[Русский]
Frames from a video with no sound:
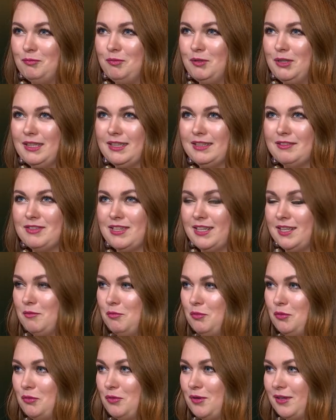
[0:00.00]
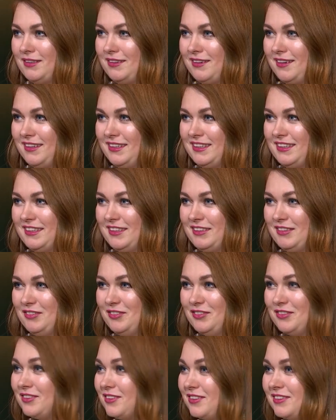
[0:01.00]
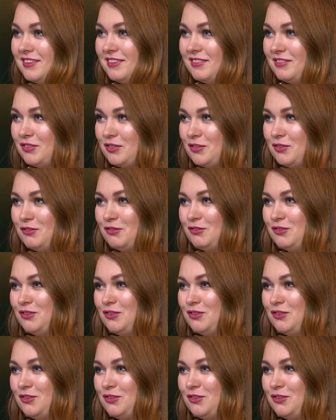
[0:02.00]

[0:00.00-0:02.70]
Типа, ела всякие бургеры. Ну, то есть вот, ну,